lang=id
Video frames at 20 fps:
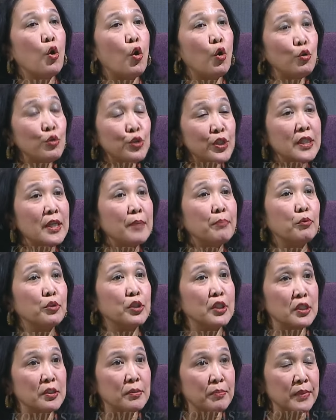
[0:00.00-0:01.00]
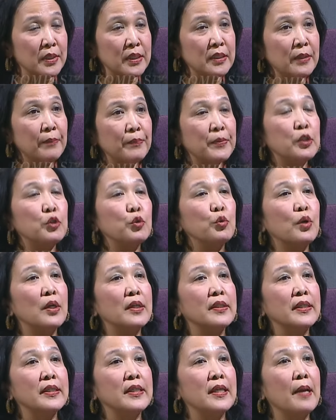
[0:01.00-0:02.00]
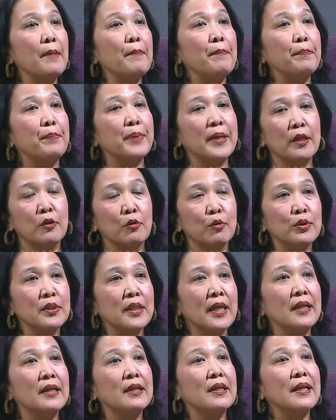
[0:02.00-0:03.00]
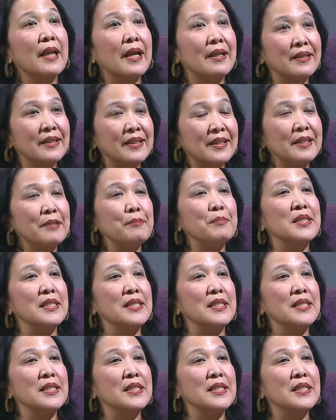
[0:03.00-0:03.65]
Kolusi nepotisme itu artinya perekrutan nanti